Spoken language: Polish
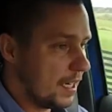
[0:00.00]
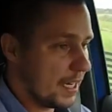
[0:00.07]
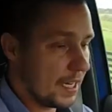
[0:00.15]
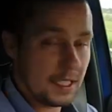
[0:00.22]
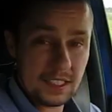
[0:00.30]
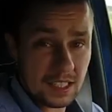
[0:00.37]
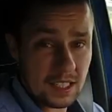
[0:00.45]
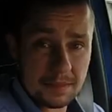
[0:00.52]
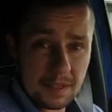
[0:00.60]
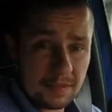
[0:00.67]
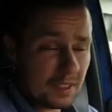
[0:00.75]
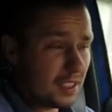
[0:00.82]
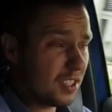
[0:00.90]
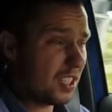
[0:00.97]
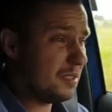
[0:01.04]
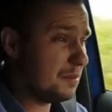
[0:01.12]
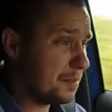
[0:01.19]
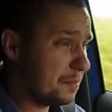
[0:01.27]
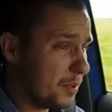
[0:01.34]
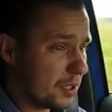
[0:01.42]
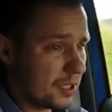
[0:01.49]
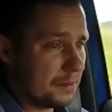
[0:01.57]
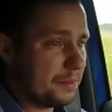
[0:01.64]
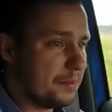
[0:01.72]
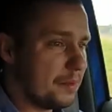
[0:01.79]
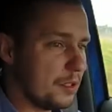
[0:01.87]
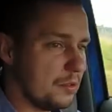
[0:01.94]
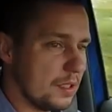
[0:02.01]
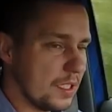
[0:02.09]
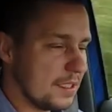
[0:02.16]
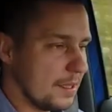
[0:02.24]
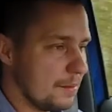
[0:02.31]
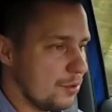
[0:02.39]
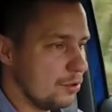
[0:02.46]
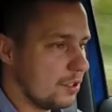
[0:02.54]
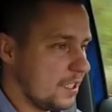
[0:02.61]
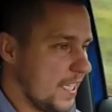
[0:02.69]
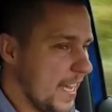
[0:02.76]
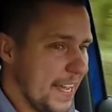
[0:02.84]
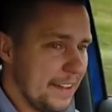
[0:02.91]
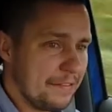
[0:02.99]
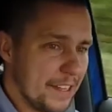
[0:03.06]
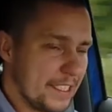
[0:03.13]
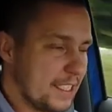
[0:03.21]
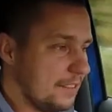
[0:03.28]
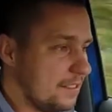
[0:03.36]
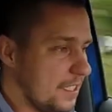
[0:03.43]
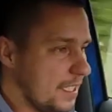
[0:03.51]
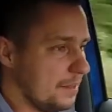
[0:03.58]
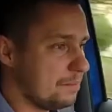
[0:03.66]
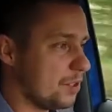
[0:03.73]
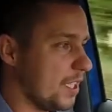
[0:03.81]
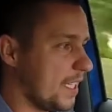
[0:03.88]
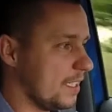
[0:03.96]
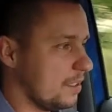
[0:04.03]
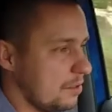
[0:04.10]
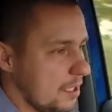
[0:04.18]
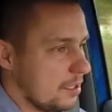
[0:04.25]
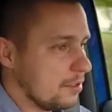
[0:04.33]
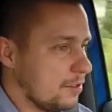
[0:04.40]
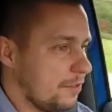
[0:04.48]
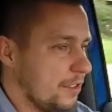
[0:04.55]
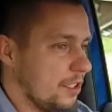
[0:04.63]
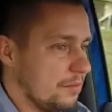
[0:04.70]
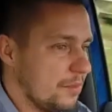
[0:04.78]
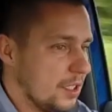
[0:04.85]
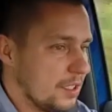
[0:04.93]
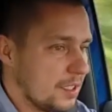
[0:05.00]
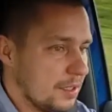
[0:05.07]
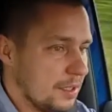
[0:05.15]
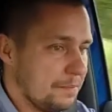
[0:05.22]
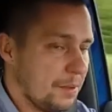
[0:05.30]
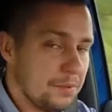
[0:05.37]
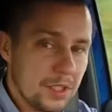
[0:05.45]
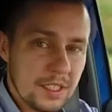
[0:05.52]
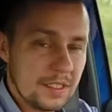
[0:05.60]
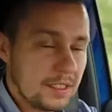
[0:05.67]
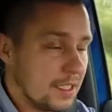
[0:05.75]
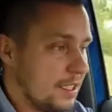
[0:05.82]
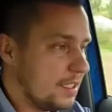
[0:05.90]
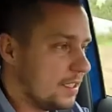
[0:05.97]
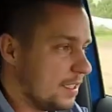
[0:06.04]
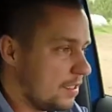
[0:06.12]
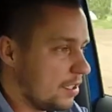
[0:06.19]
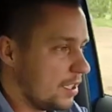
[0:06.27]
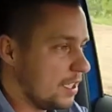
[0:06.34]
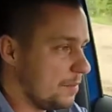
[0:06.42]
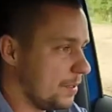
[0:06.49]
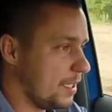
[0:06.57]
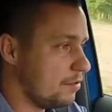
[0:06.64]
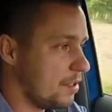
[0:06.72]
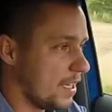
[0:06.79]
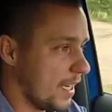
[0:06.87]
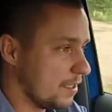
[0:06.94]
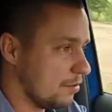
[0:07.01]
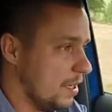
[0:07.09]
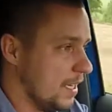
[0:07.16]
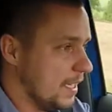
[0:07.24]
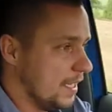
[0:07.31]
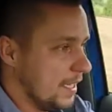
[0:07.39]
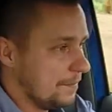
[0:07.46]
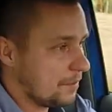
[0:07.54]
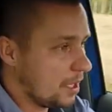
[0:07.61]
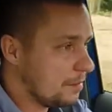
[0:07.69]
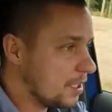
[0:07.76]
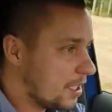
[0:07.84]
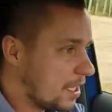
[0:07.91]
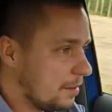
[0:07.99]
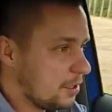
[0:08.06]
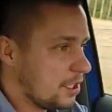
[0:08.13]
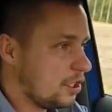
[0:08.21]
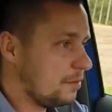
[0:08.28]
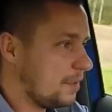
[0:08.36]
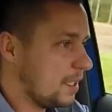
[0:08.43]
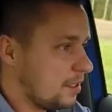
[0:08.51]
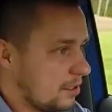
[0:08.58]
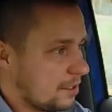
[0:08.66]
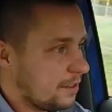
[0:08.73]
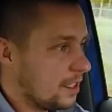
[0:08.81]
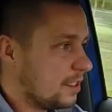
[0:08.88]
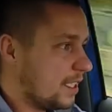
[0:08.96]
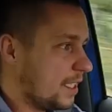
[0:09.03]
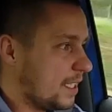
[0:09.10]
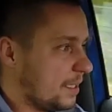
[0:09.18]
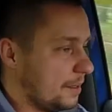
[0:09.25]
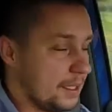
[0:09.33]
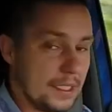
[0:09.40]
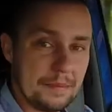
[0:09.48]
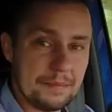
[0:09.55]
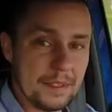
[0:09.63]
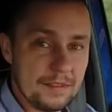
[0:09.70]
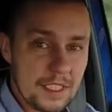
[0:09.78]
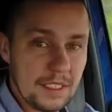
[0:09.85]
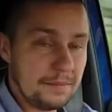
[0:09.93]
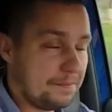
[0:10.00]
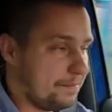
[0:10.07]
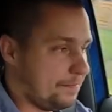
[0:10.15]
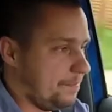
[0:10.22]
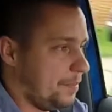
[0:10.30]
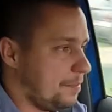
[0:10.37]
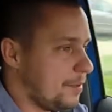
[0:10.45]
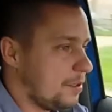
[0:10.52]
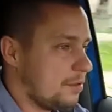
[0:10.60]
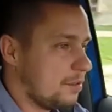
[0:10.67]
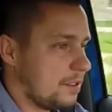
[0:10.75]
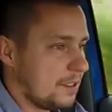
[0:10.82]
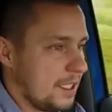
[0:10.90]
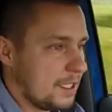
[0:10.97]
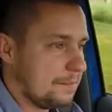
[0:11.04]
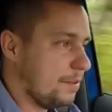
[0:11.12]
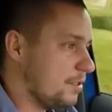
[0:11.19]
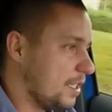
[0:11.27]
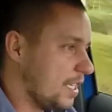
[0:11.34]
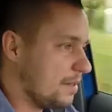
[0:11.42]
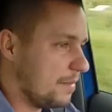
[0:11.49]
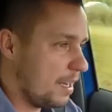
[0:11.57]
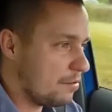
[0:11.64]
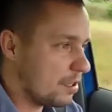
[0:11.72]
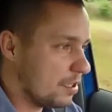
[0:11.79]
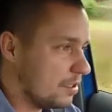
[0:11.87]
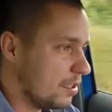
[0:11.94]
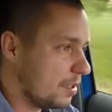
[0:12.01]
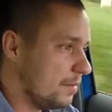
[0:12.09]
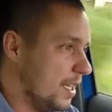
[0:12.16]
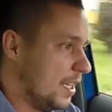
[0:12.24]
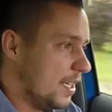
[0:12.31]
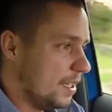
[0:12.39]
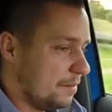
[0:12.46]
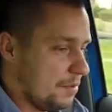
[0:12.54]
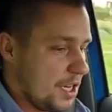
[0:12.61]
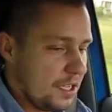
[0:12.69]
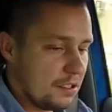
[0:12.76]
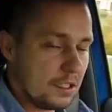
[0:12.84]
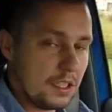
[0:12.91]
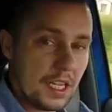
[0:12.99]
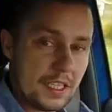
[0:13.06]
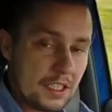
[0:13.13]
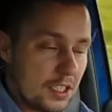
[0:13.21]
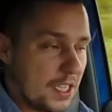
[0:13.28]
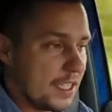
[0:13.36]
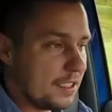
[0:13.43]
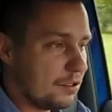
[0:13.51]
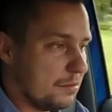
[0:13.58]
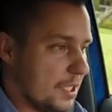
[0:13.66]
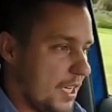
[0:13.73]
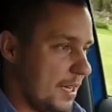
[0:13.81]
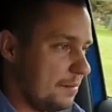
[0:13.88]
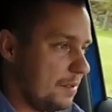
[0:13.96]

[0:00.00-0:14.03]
ani tak naprawdę z żadnym sportem. Po prostu ten samochód nieefektywnie przekazuje tą swoją moc y, poprzez y, zestrojenie pedału gazu. Domyślam się, że ma to związek y, zapewne po prostu ze spełnianiem euronorm mniej dodajesz gazu, mniej